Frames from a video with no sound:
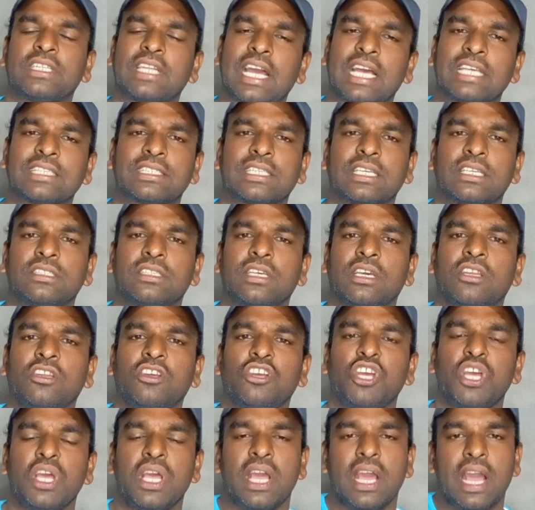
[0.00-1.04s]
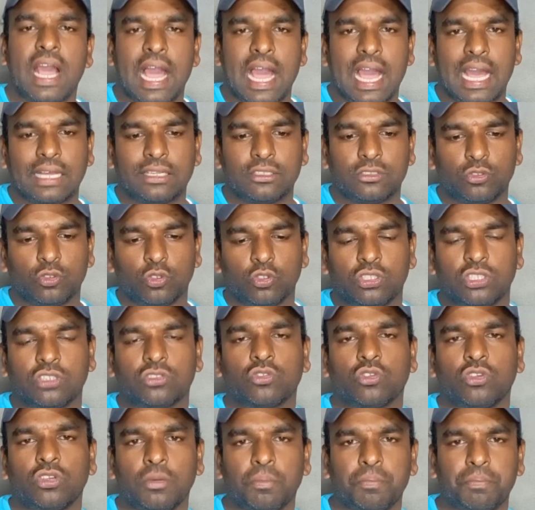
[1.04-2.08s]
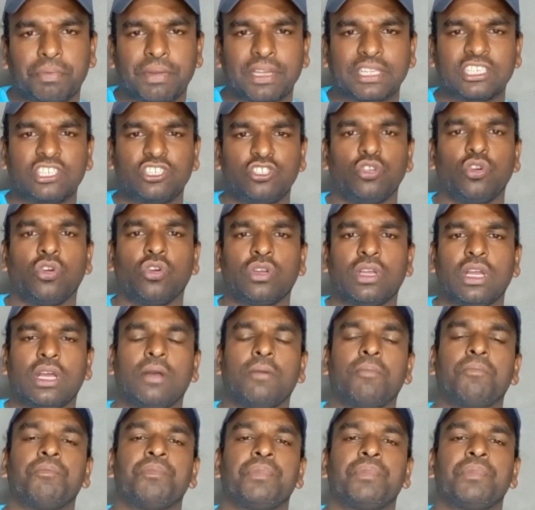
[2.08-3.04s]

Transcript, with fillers: టాస్క్ వేశారు ఆ జ్యోతిష్ కూడా ప్రతి ఒక్క